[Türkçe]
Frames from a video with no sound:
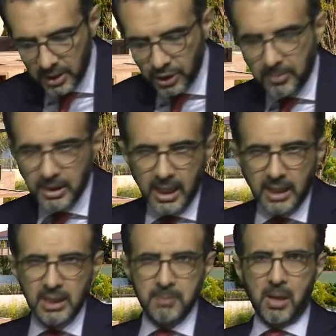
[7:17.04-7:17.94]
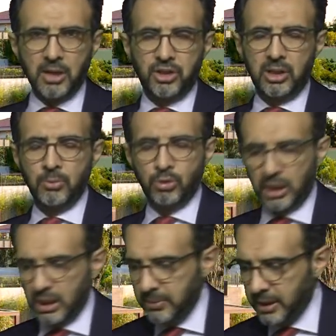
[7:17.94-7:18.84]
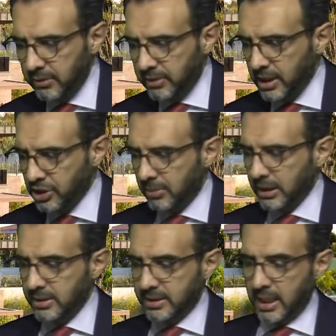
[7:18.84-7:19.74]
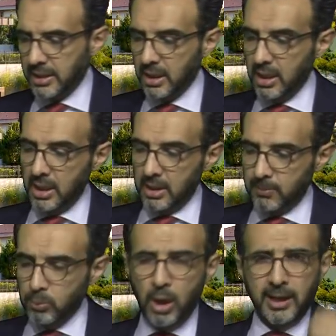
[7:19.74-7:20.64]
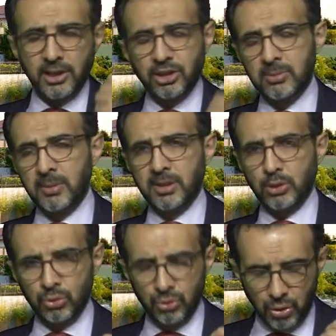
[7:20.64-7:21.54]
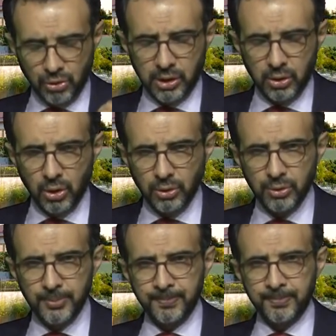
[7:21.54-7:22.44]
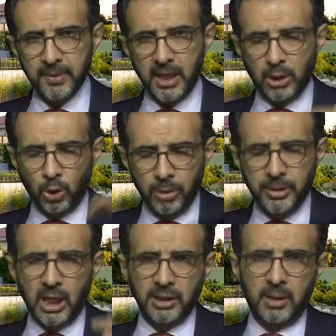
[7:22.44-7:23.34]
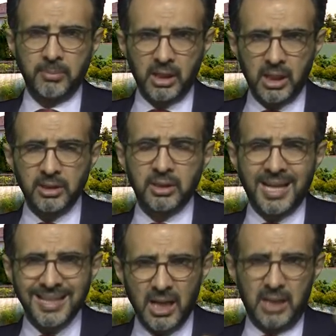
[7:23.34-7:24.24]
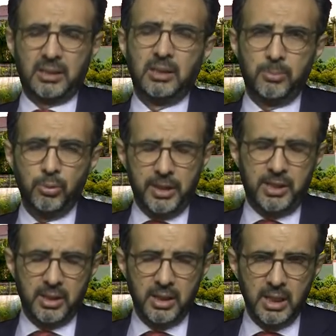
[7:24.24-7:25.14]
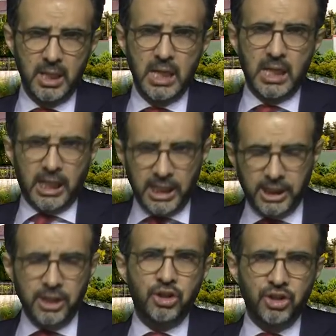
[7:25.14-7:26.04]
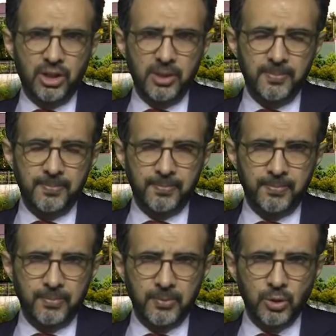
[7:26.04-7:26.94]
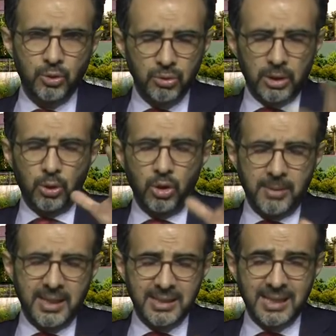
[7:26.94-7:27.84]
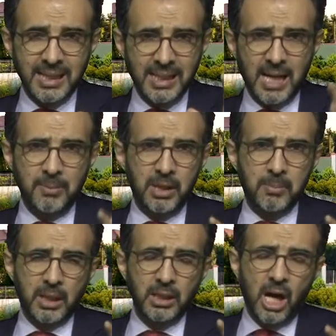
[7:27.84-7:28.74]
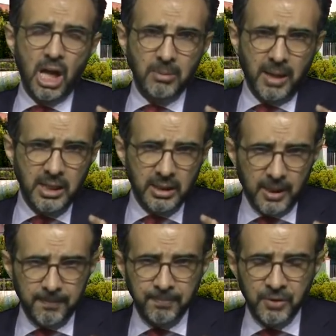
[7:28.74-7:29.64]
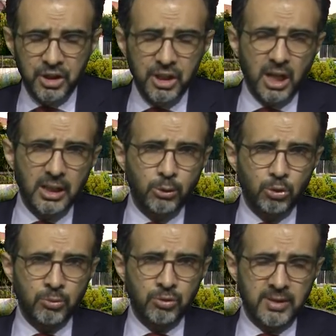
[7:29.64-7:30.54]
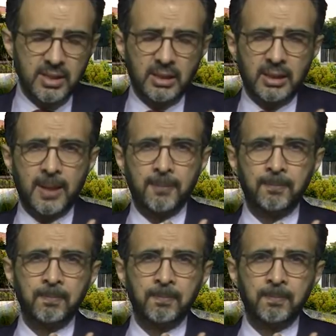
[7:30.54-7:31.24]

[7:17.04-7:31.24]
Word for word: tabii ki herkes bahçeli müstakil bir evde yaşamak ister. Bu araştırma bize sunucu gösteriyor. Ekonomik anlamda kadınlar kaygılı. Bu bir. İkincisi şunu da görmezlikten gelmeyelim. Bakın Almanya'da kiralar uçmuş vaziyette.